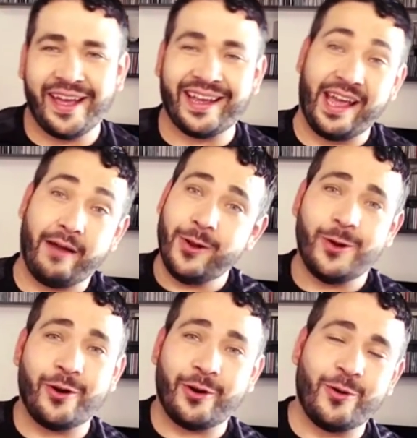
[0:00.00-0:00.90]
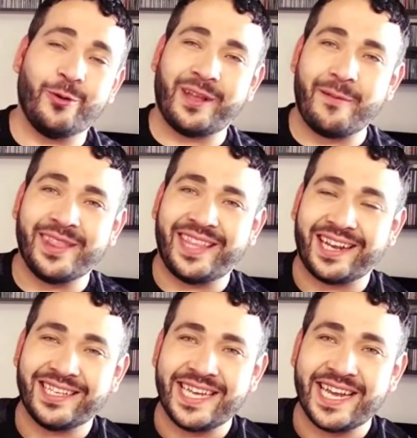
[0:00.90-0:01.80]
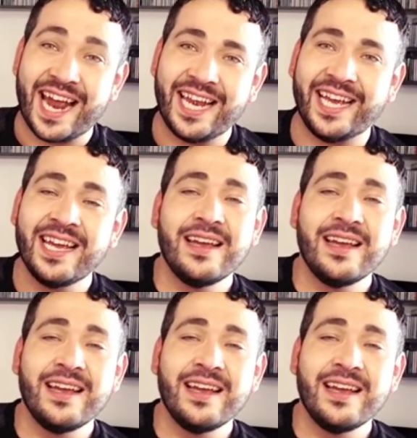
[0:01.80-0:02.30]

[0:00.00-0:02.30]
que habló justamente recién Ale.